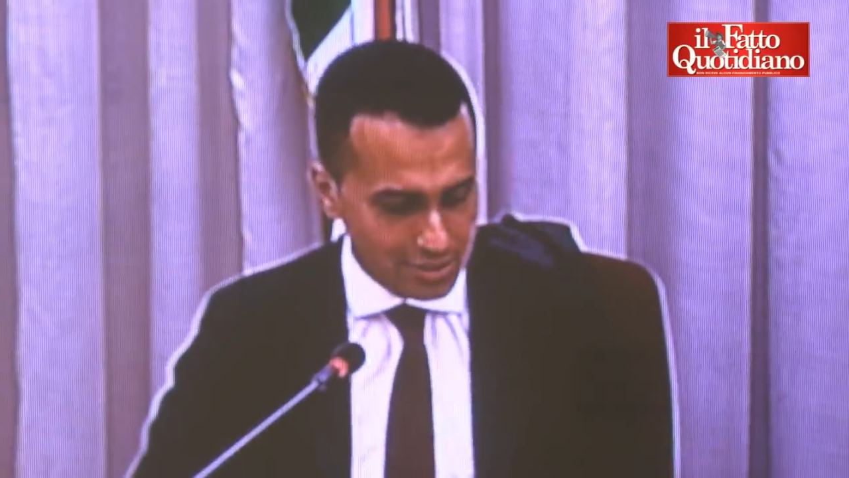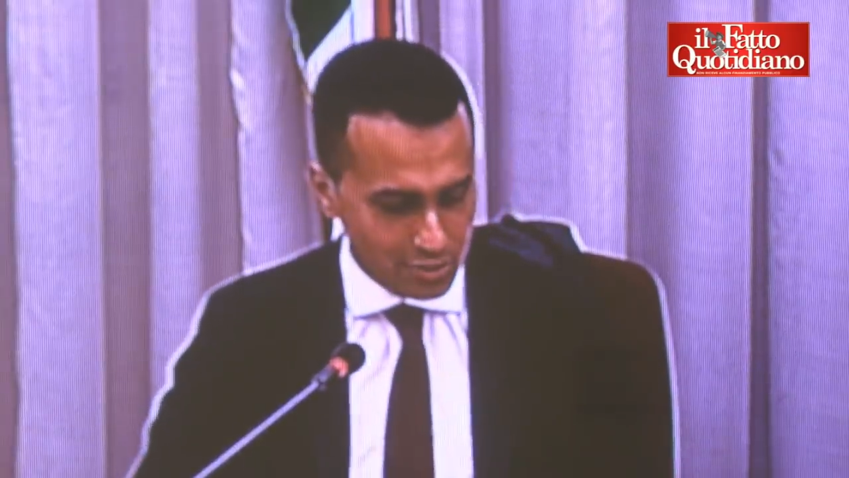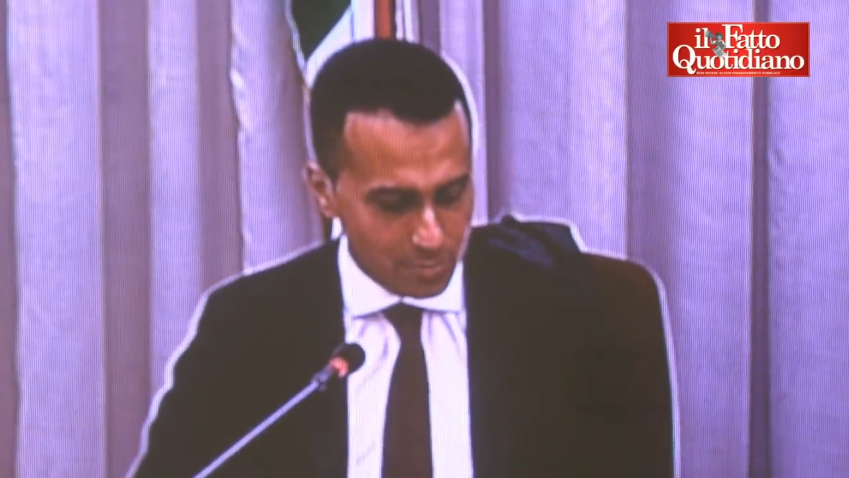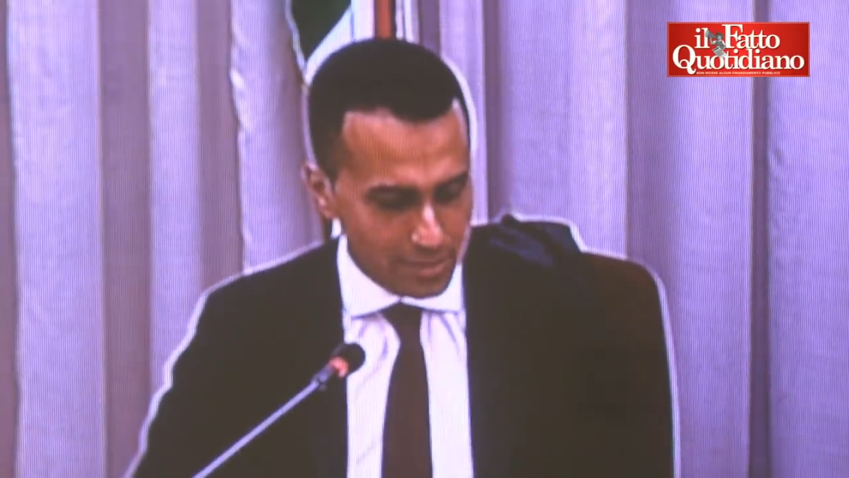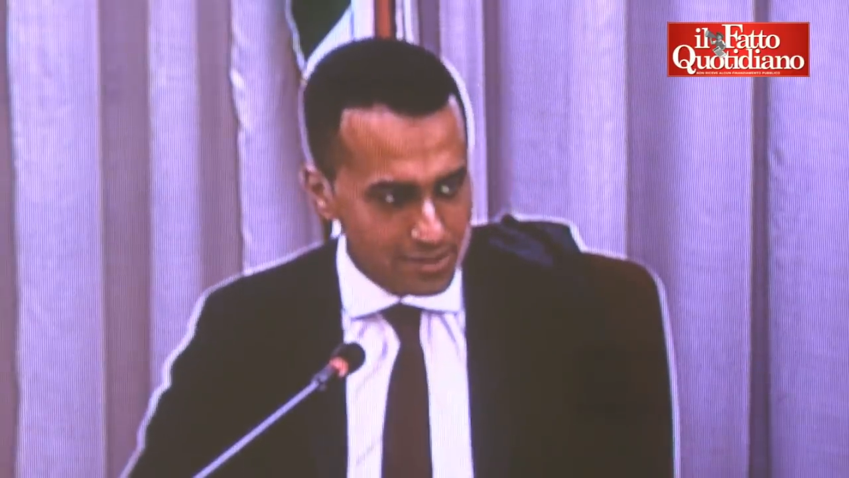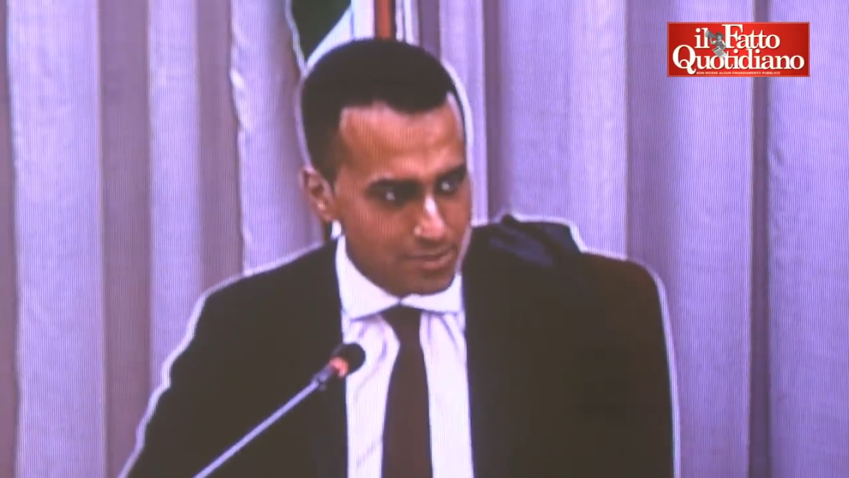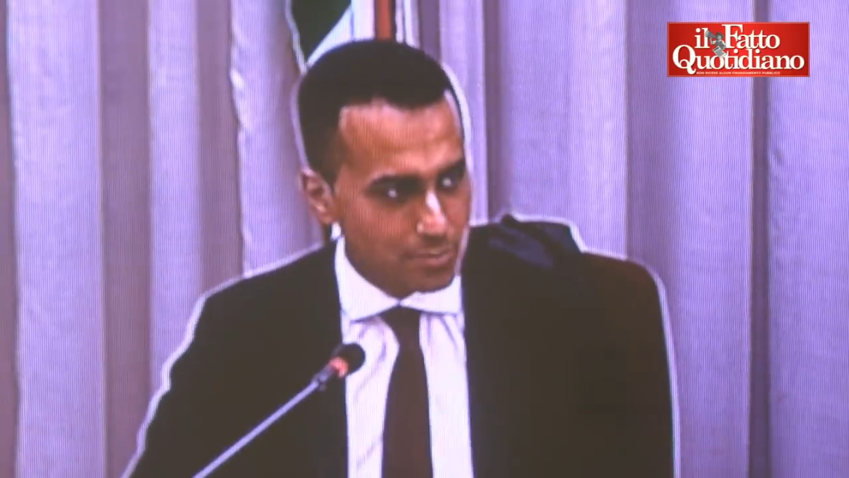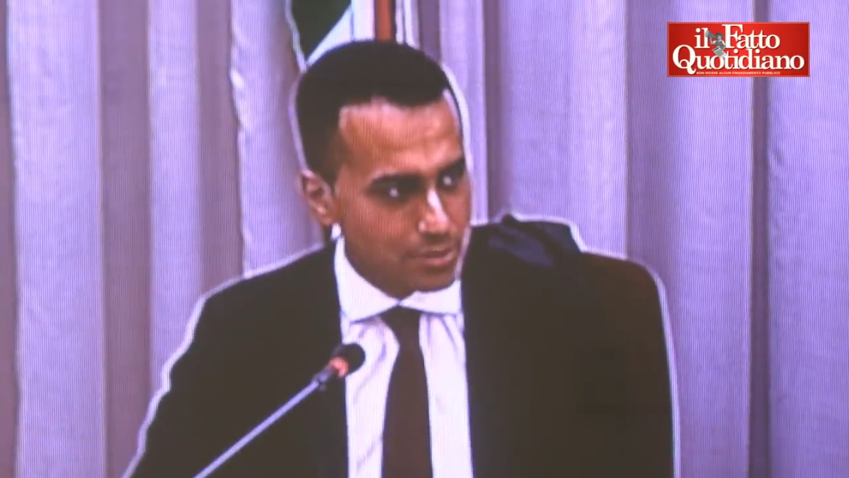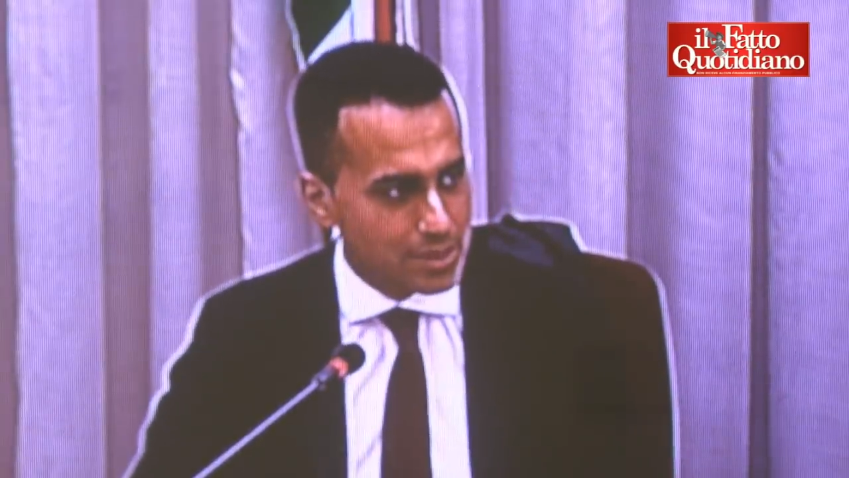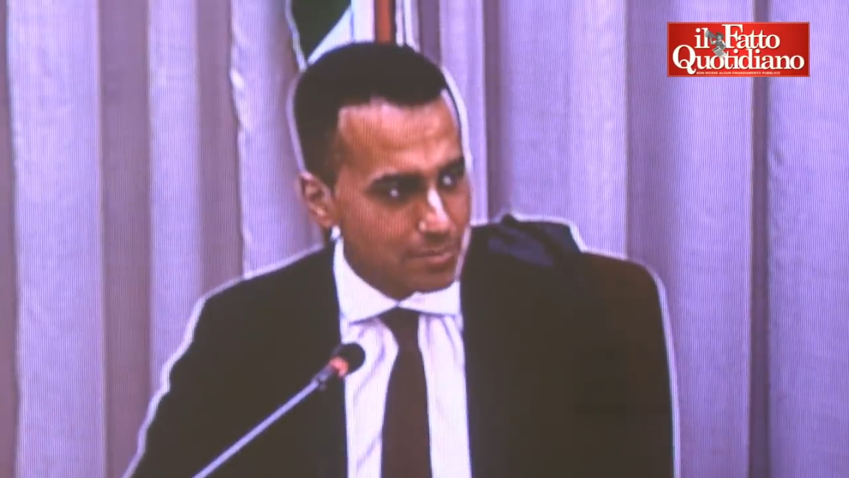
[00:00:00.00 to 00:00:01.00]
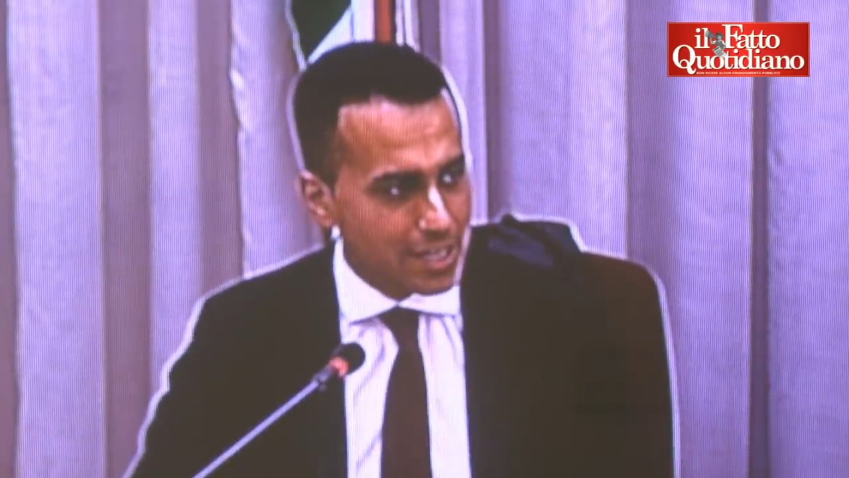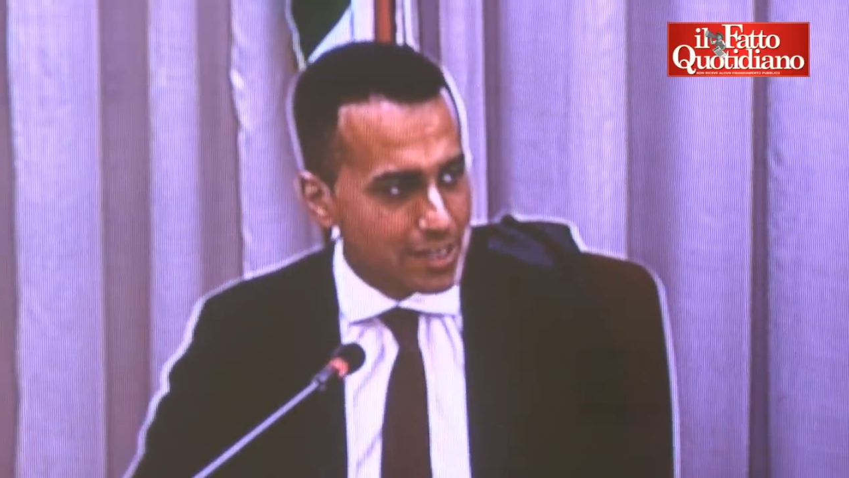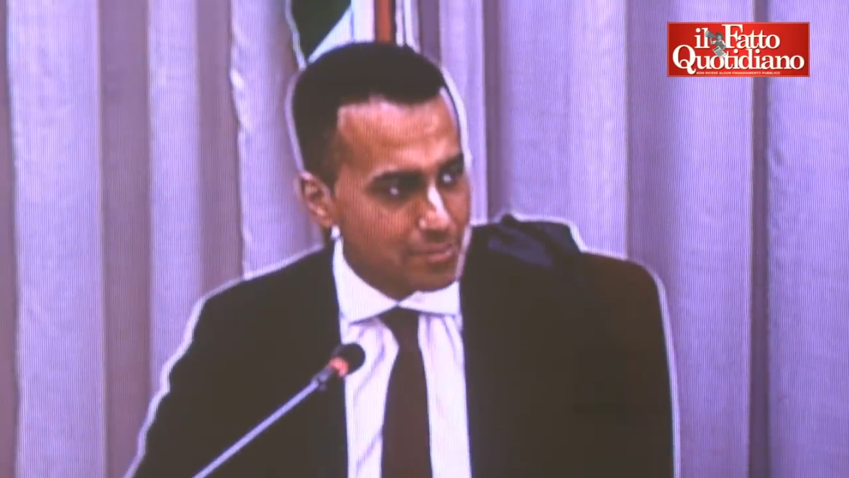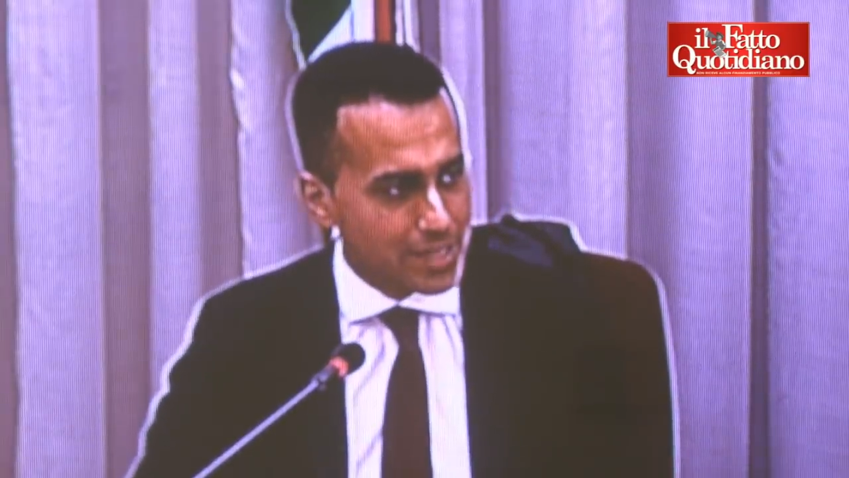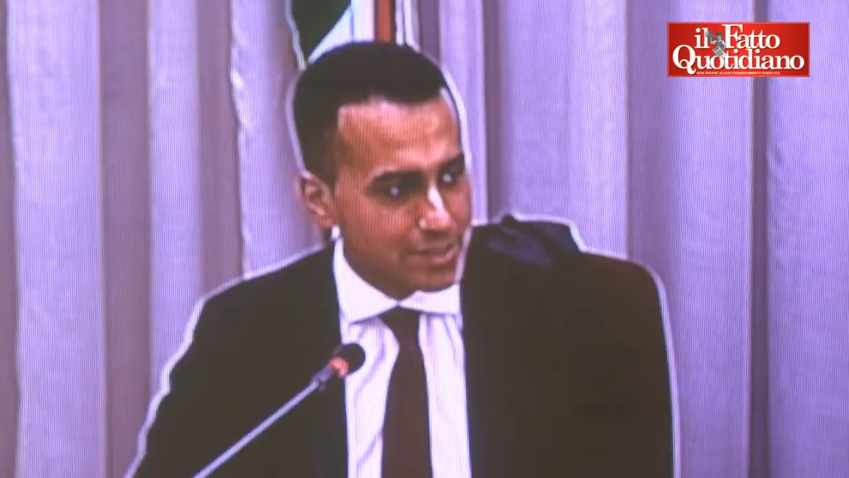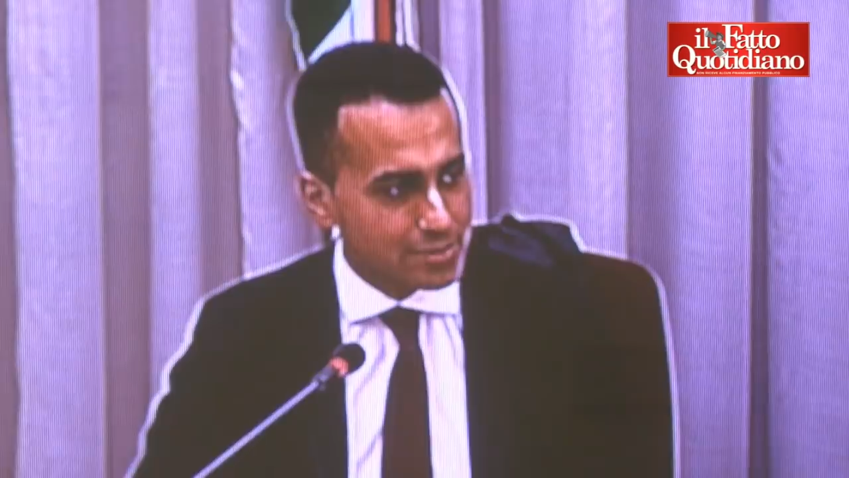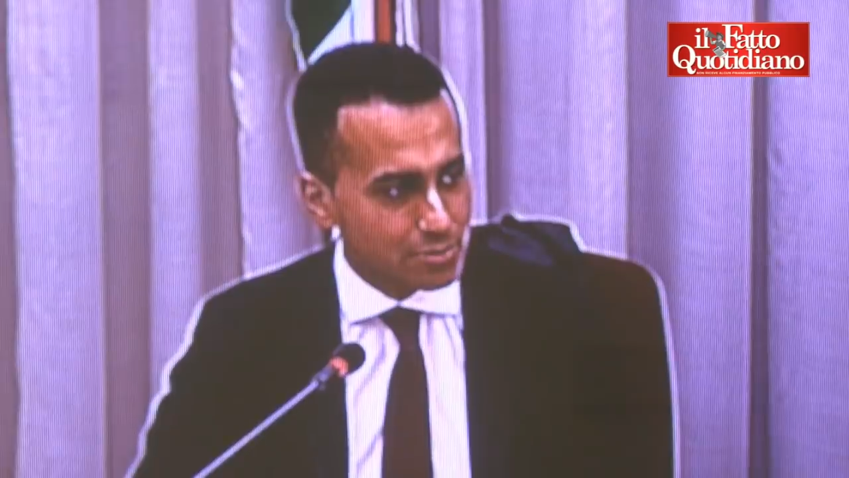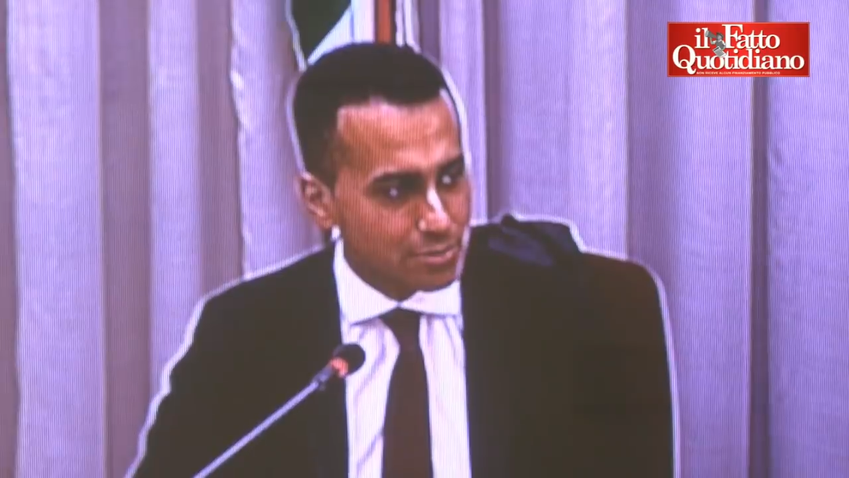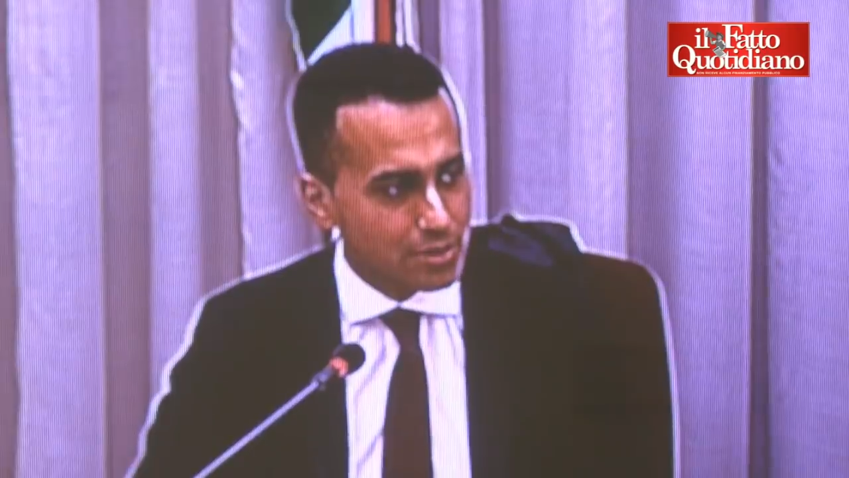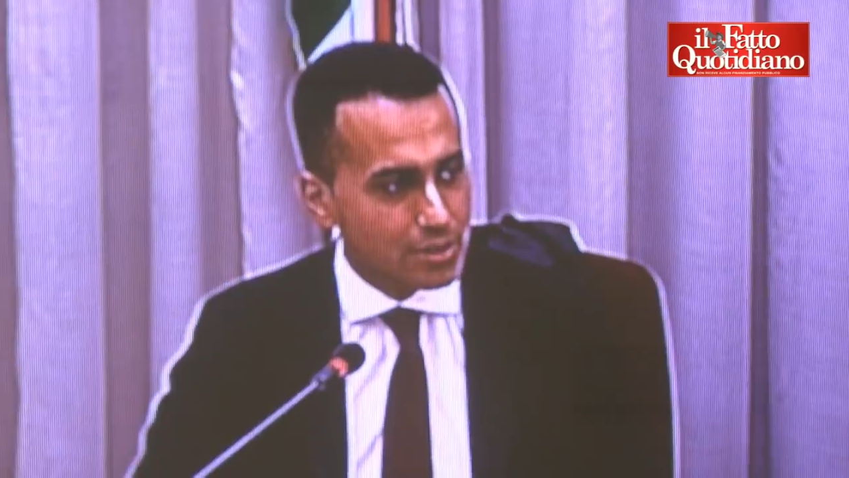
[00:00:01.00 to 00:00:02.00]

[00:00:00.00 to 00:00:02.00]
come la si vuol chiamare, merito.